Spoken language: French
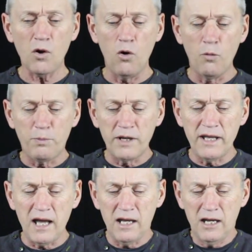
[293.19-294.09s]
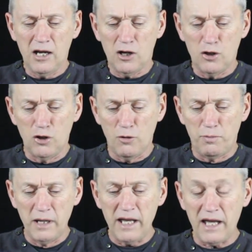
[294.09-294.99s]
On prenait le
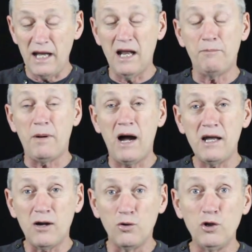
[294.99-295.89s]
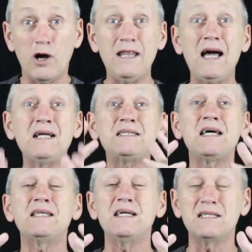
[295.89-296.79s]
blé et la paille, on en
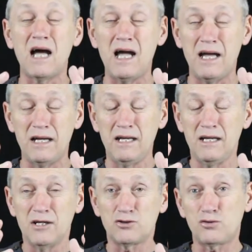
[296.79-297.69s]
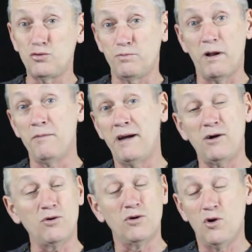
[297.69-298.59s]
lançait des airs. Surtout, au
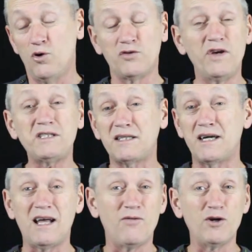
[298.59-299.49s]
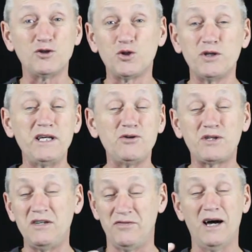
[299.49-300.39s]
on, on devait s'attendre à avoir une journée,
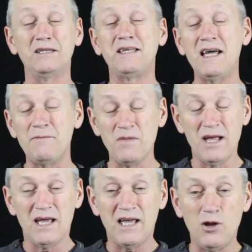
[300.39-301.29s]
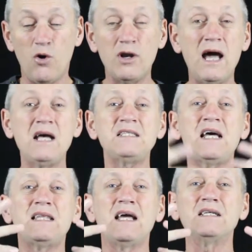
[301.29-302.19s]
ce qui ventait. Et là, on
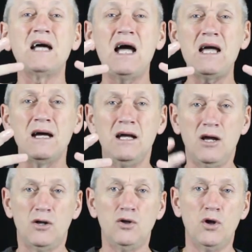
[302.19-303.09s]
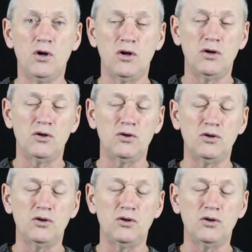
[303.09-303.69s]
lançait des airs le,